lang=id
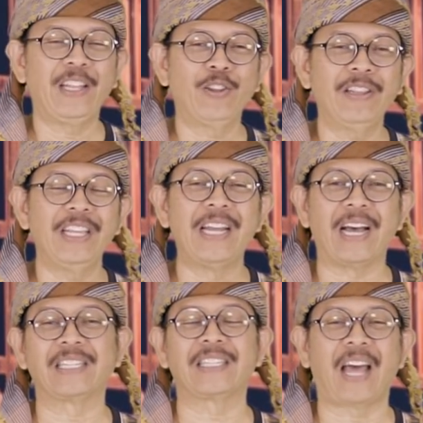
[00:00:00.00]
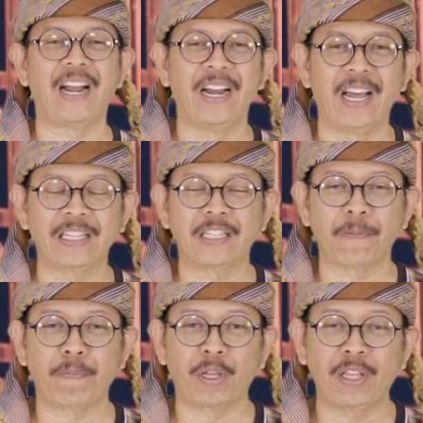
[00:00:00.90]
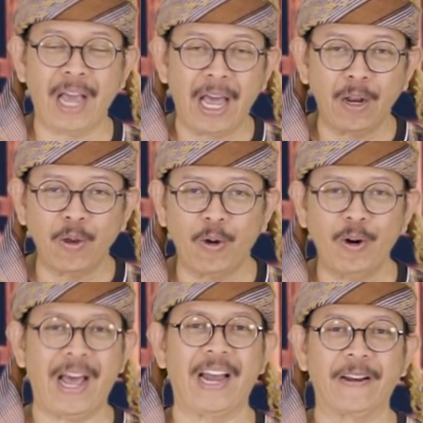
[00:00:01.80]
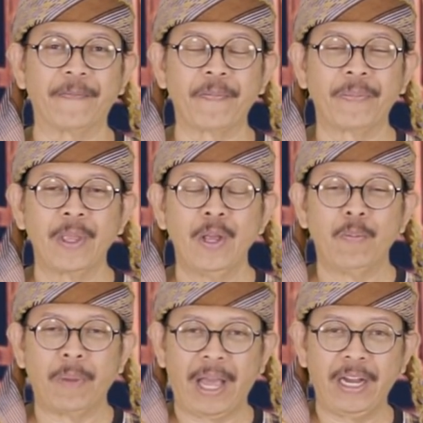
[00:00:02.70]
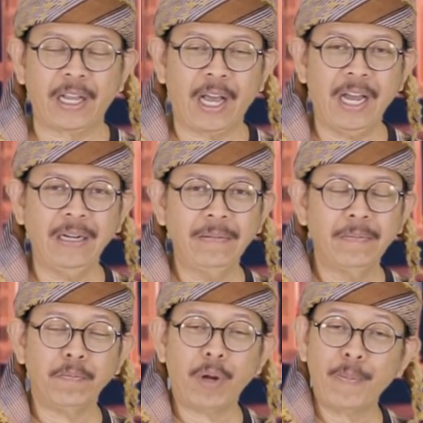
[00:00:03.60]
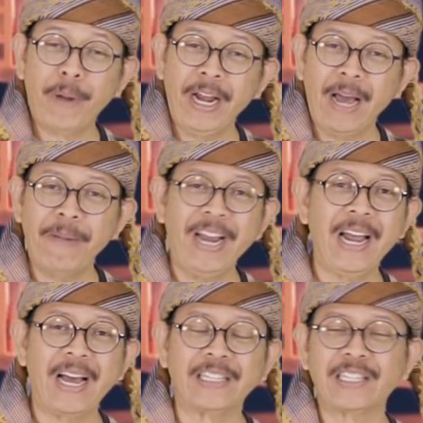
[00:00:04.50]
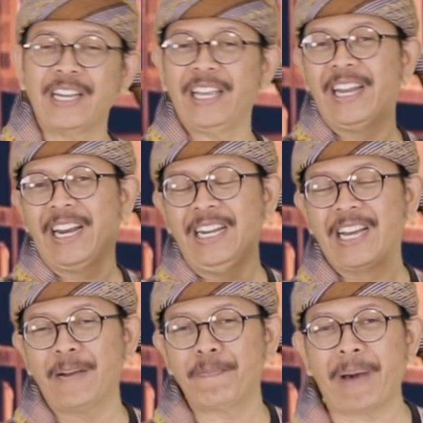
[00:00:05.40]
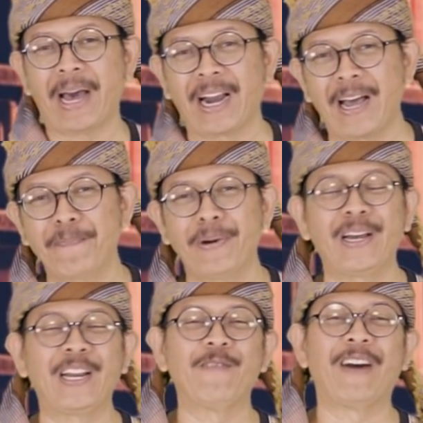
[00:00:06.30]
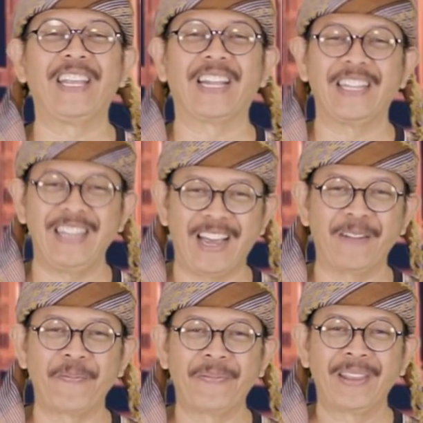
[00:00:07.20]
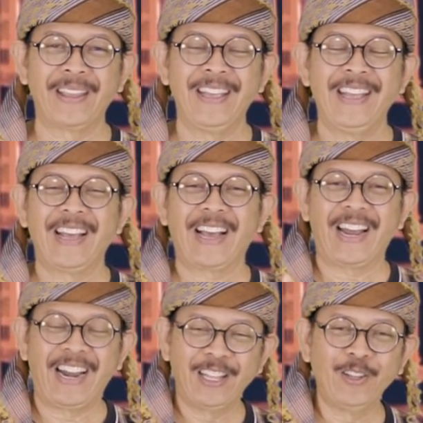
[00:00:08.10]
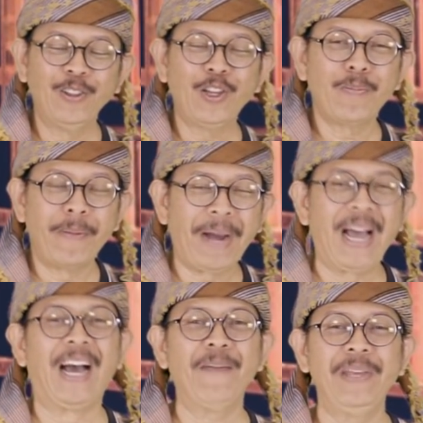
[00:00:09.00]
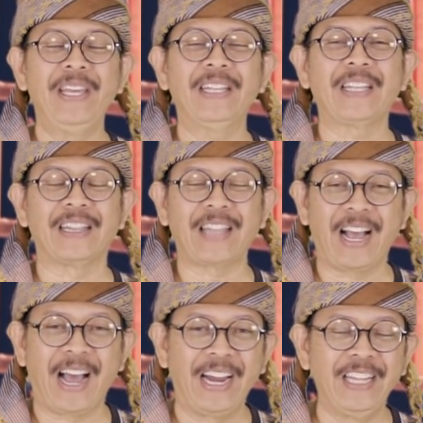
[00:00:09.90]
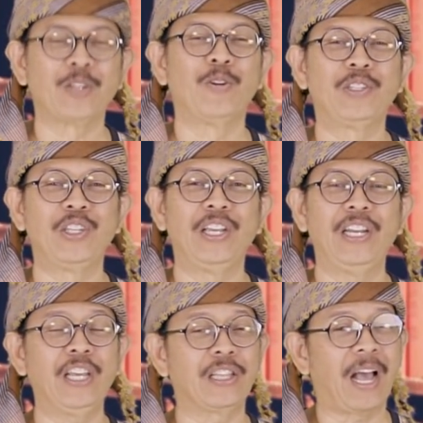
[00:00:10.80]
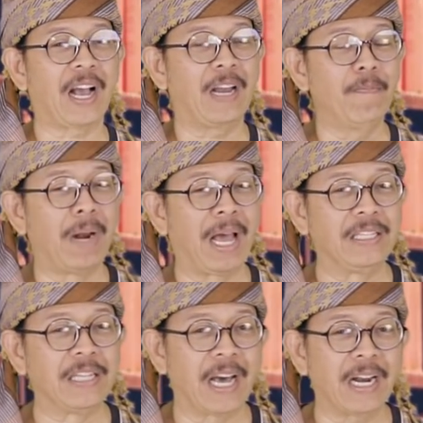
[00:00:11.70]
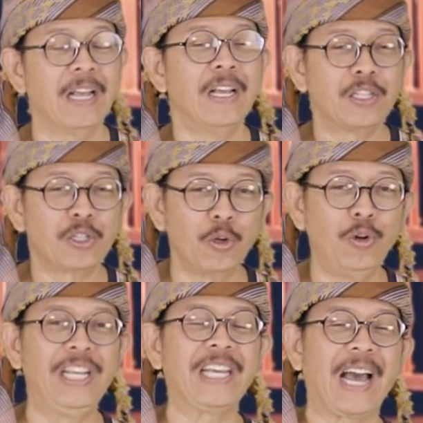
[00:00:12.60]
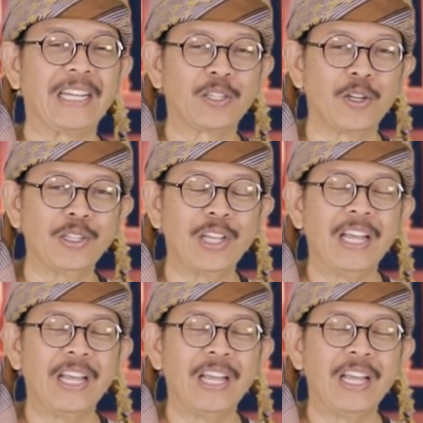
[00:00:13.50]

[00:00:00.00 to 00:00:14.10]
itu tidak standar seperti Al-Quran melainkan berbeda-beda seiring dengan para periwayatnya. Karena itu untuk memahami tentang hadis kudsi ini kita akan belajar studi kasus